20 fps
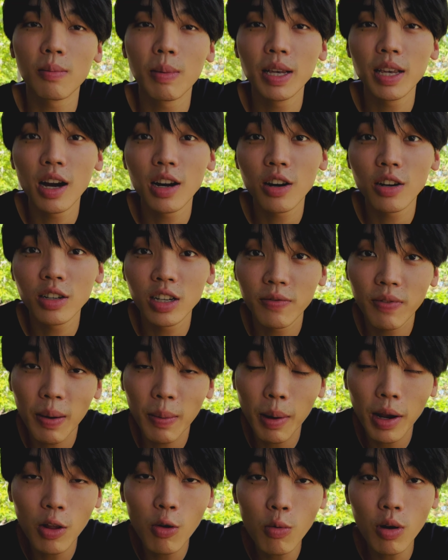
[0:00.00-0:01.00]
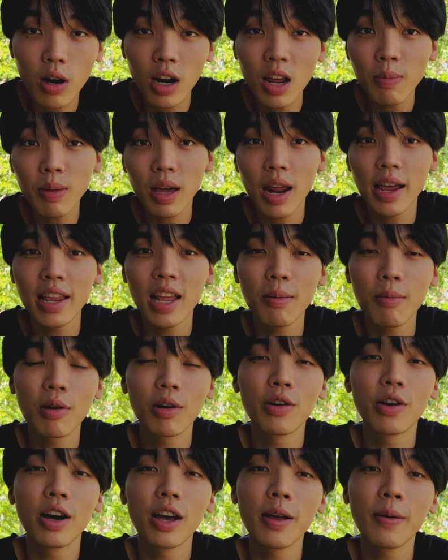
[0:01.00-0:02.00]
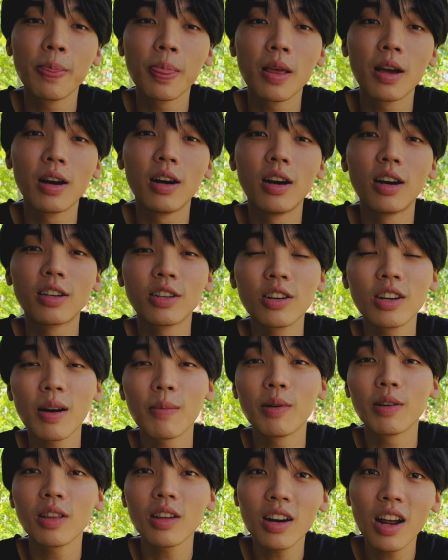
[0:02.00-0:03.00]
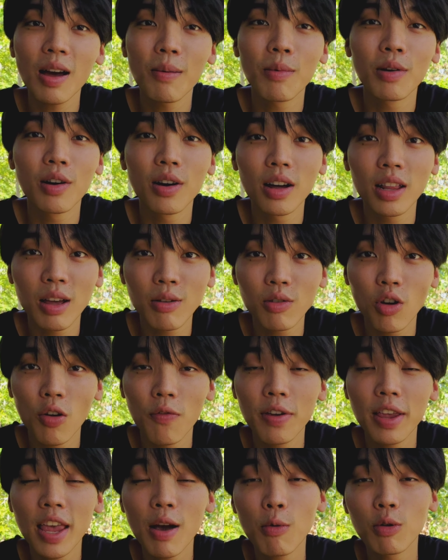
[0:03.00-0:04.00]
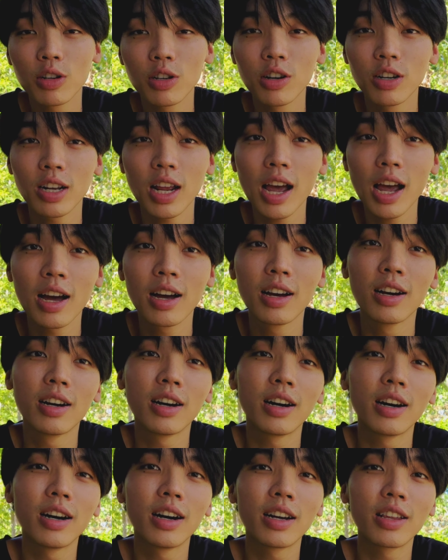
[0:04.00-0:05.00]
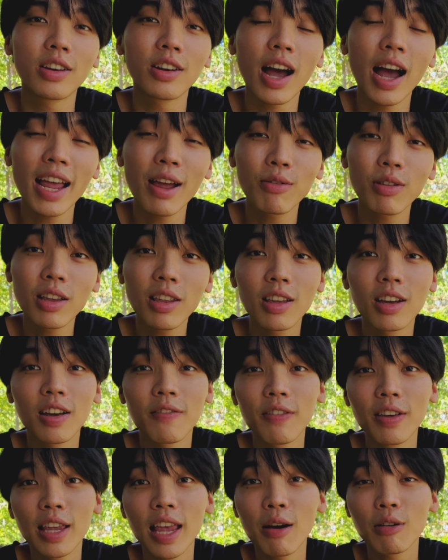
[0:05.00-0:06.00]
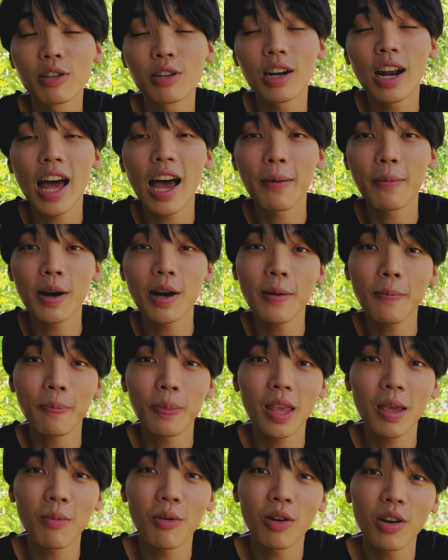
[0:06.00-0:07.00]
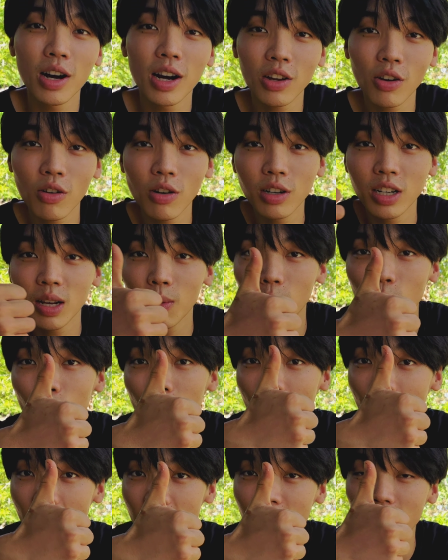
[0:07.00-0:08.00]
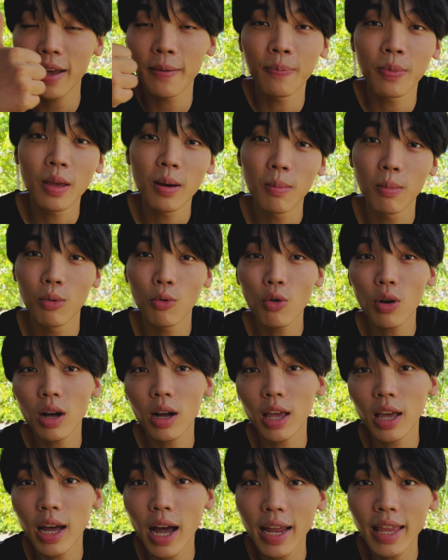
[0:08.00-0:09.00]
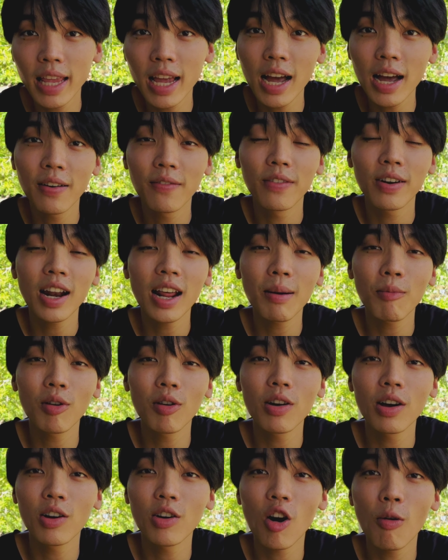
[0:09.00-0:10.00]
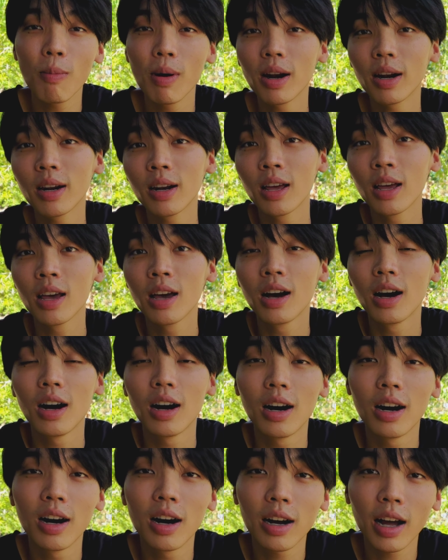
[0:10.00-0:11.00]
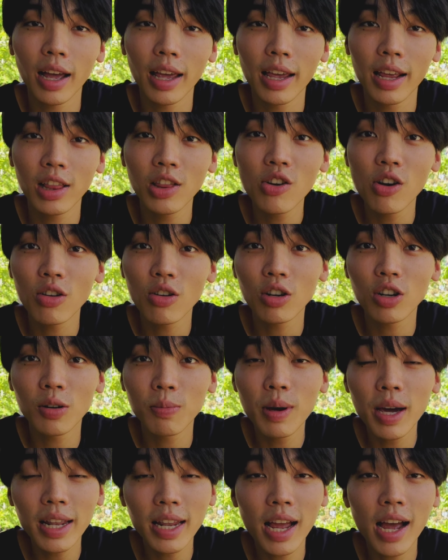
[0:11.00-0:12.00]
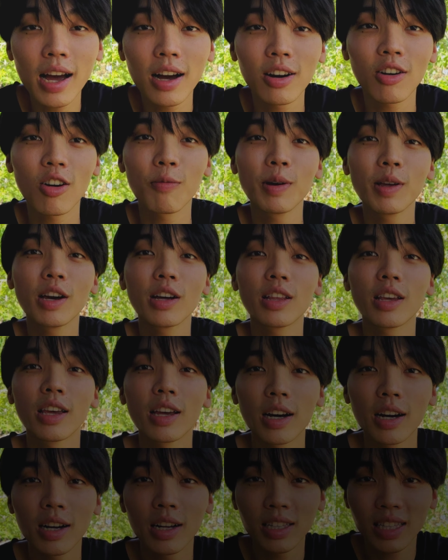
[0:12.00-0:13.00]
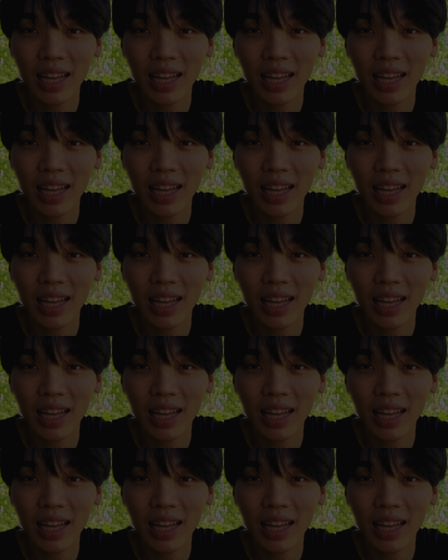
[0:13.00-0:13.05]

bây giờ Sơn xin phép kết thúc clip tại đây nha mọi người à, Sơn cảm ơn tất cả mọi người đã theo dõi video của Sơn nha à, những ai yêu thích những cái video Sơn làm á thì mọi người cho Sơn xin một nút like này một nút đăng ký kênh nha với lại mọi người comment Ờ, cái ý tưởng cho Sơn biết nha còn bây giờ thì ờ,